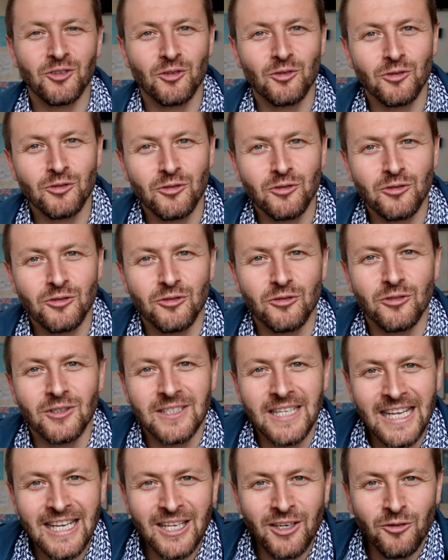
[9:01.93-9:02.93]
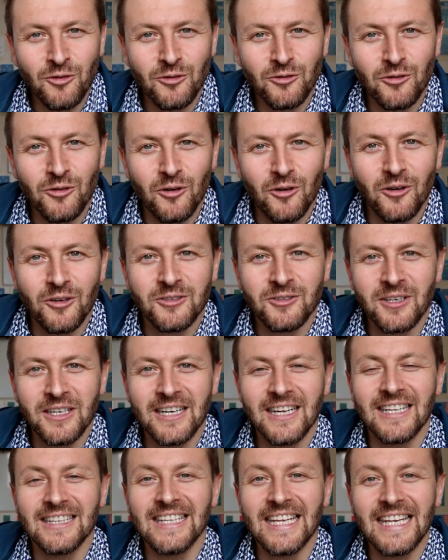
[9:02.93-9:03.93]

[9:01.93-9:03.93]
ちょっとずつできることそれから